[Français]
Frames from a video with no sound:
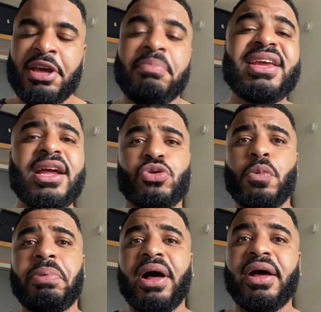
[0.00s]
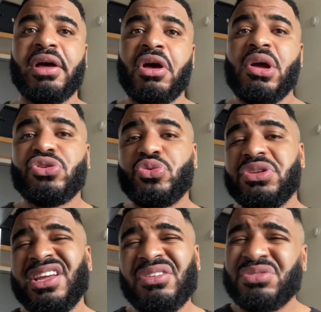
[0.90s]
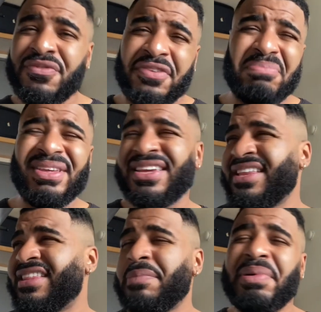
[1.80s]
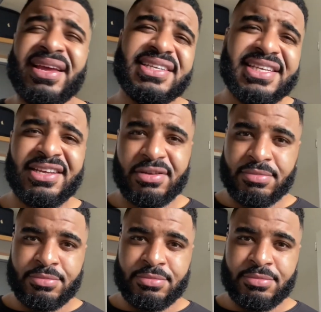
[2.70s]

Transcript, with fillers: Mais quelque part, je suis né dans une famille qui n'était pas aisée.